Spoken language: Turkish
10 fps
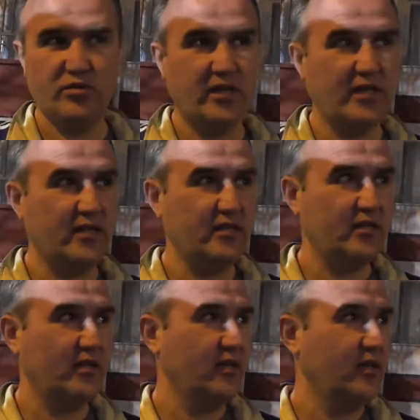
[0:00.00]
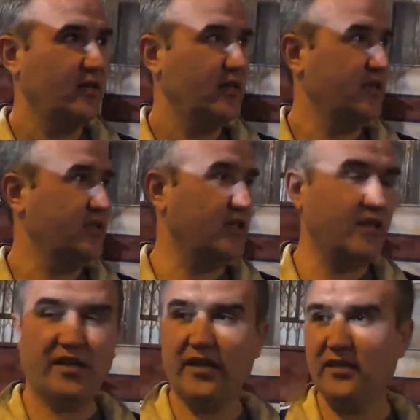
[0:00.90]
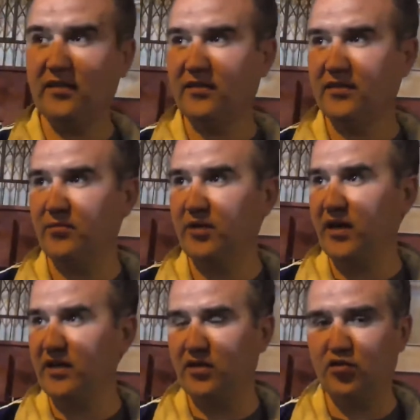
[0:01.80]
bu kadar insanları e, bir araya